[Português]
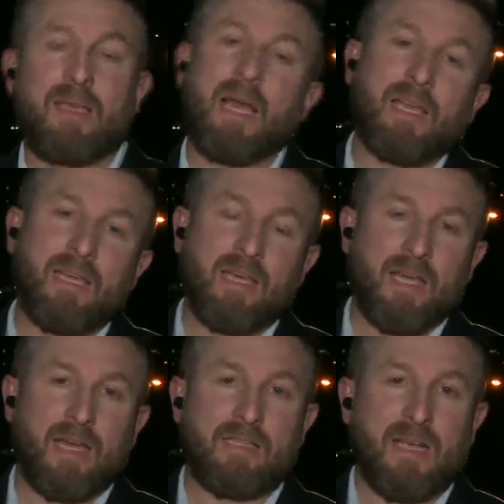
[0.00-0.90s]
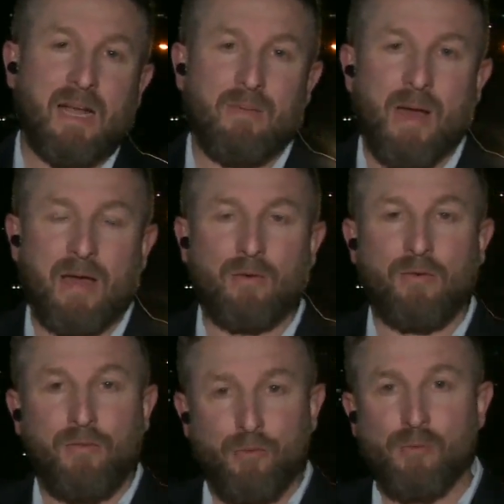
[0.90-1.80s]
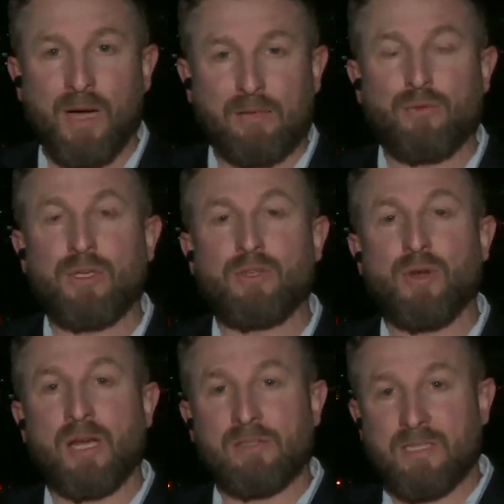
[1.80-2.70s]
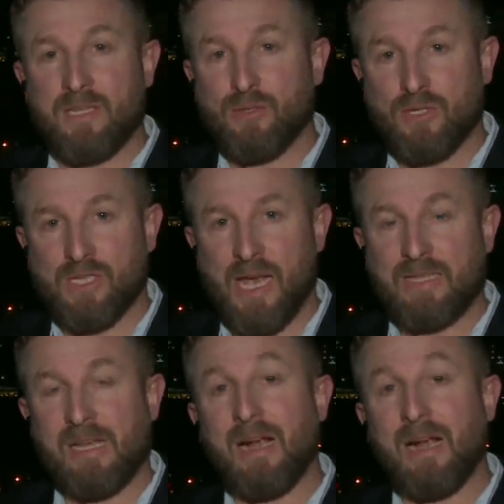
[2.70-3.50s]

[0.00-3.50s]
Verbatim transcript: E aí eles acabaram filmando e jogando nas redes sociais.